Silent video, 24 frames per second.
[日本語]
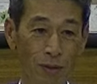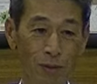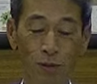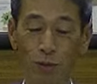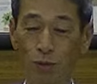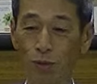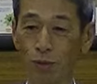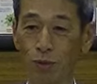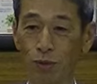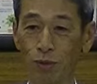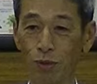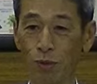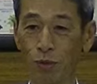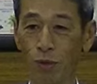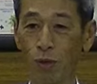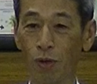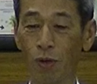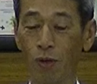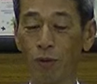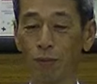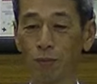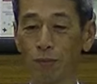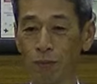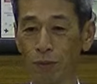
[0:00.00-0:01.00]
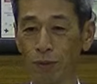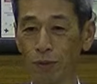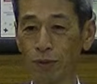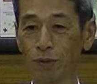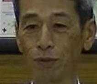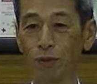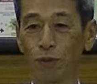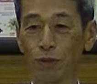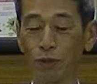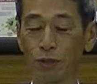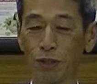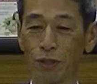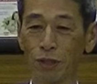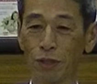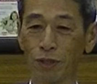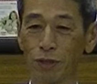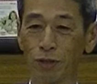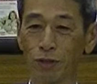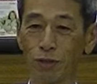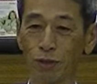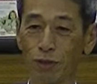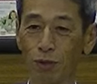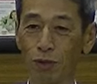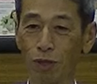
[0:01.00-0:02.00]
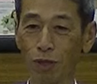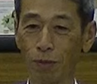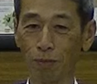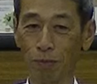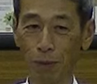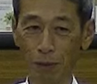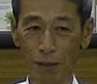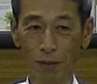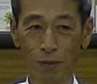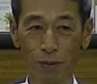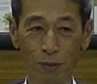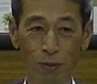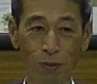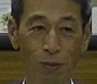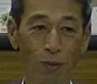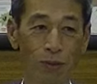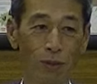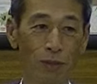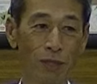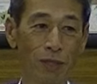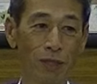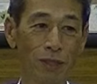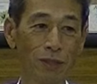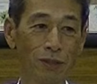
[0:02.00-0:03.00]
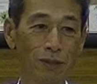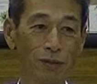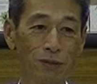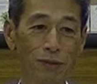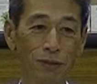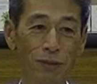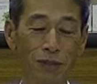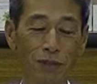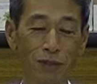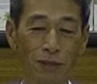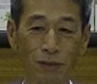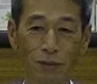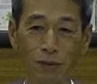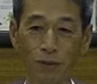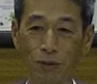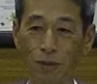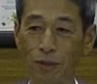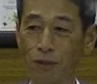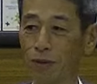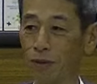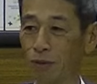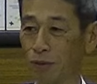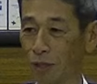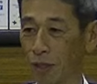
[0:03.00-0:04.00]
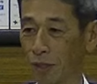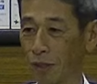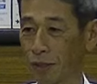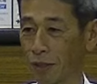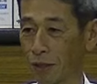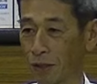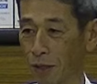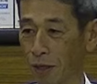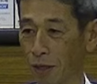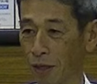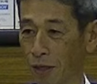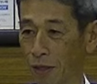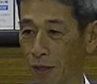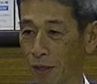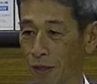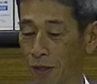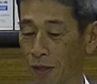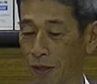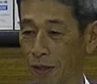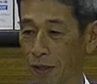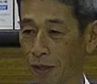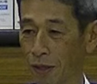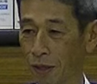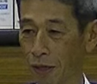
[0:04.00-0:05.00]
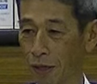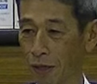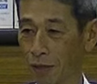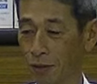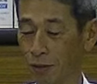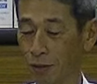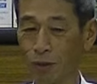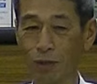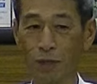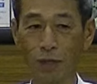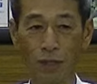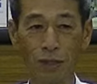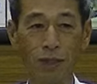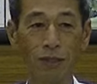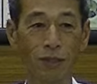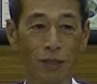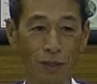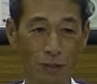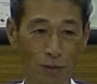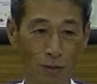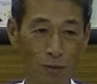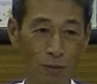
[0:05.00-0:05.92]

そうするとノンと押したら膵臓からバッとこうね、インスリンがちゃんと出るようになったから、あ、それがいいんだっ